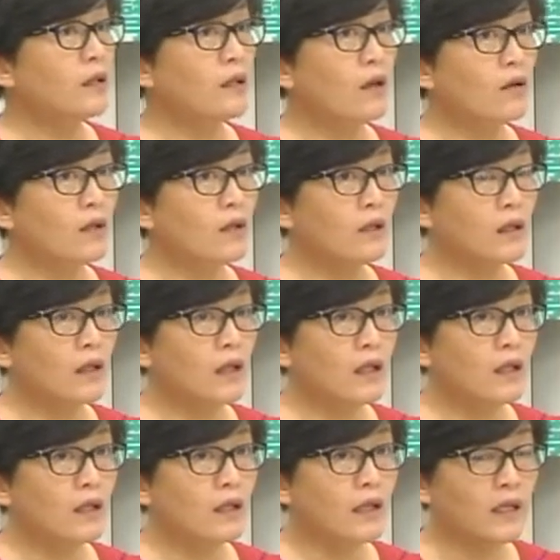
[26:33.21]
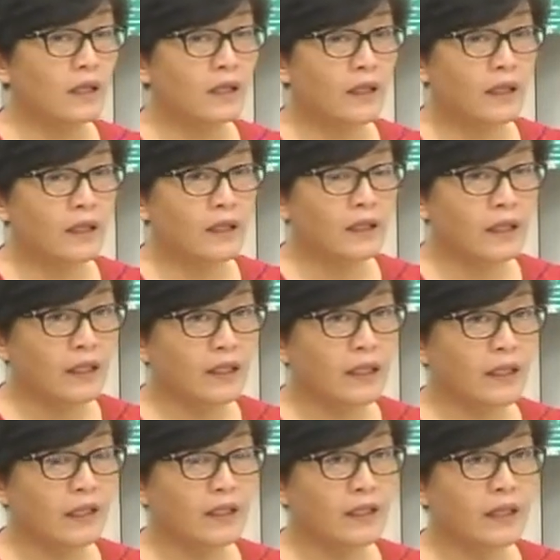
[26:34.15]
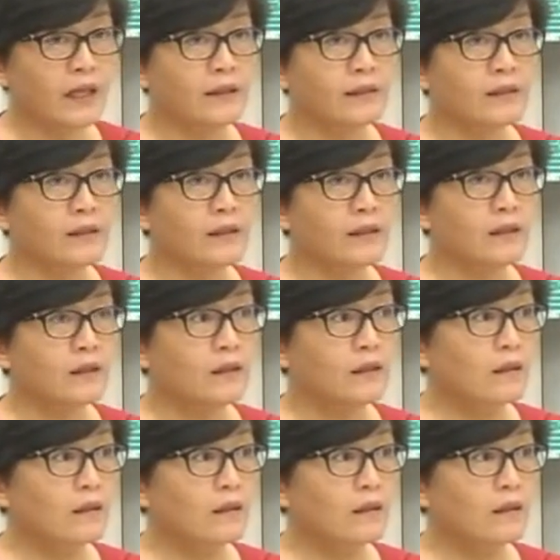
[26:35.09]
到了二零零一零年底，